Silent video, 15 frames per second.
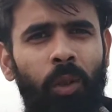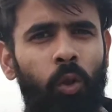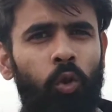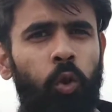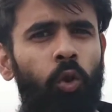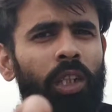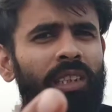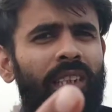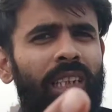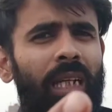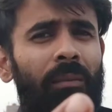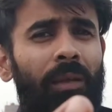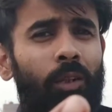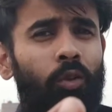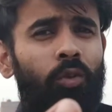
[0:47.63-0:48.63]
और छोटा सा
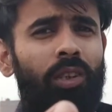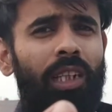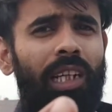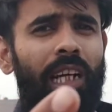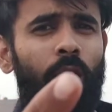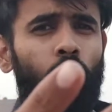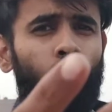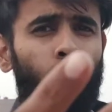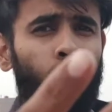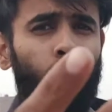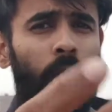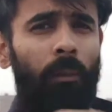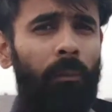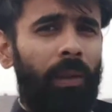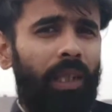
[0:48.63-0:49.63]
कैमरा जो दिया गया है वो टू
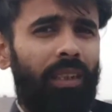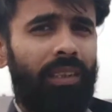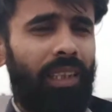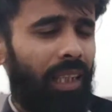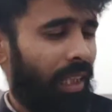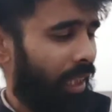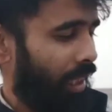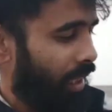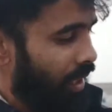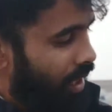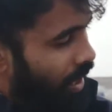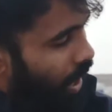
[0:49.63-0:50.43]
एम पी का दिया गया है